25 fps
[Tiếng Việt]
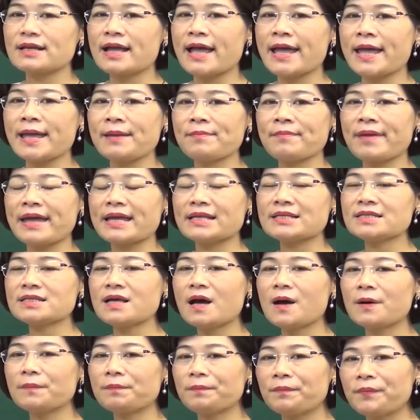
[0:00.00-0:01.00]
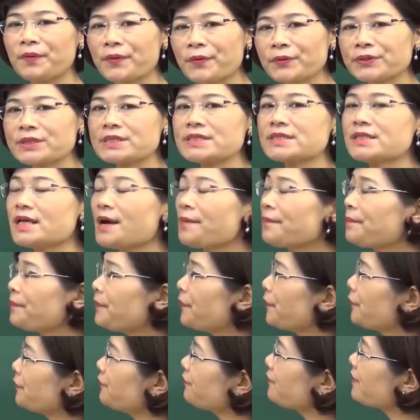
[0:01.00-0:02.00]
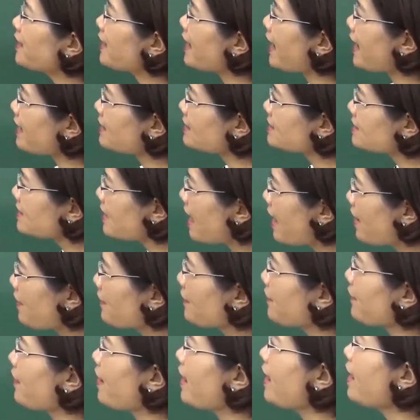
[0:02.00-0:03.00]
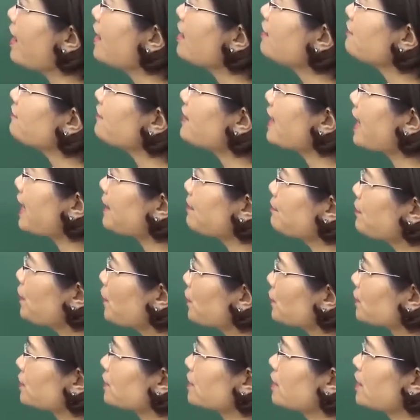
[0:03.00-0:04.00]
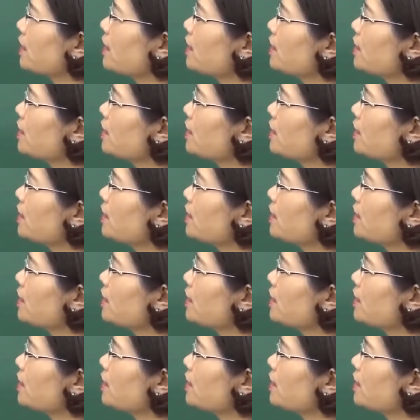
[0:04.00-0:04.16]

các em hãy chọn một trong bốn phương án sau phương án 1